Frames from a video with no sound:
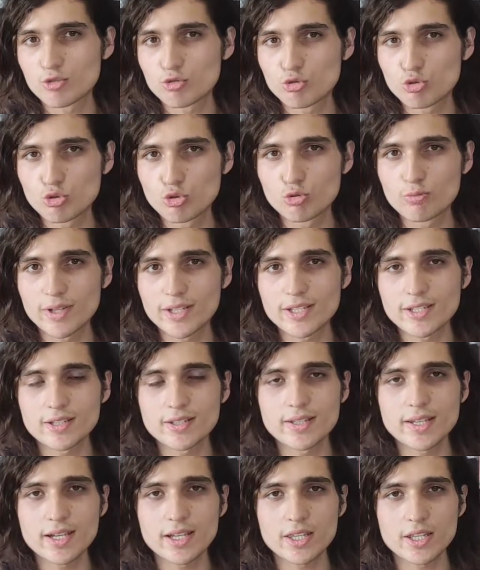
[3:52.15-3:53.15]

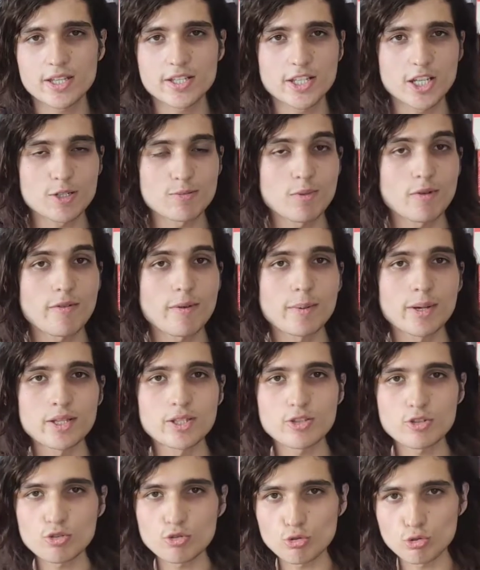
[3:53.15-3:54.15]
sunulmasının ne kadar saçma ve
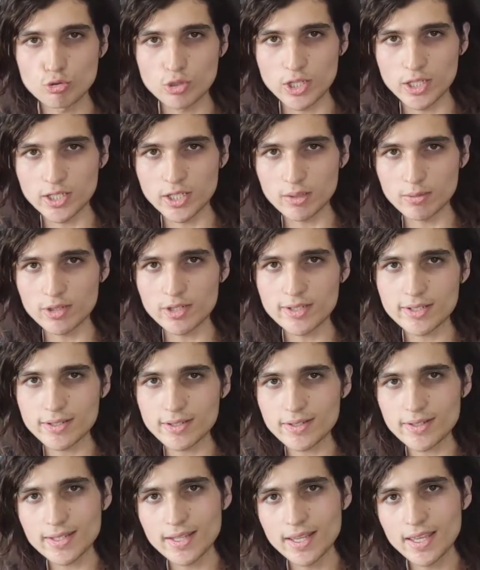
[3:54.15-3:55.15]
mantıksız olduğunu
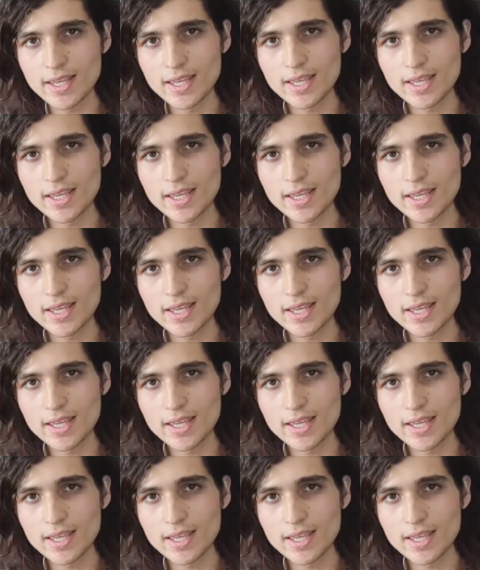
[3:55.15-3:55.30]
anlayabilirsiniz.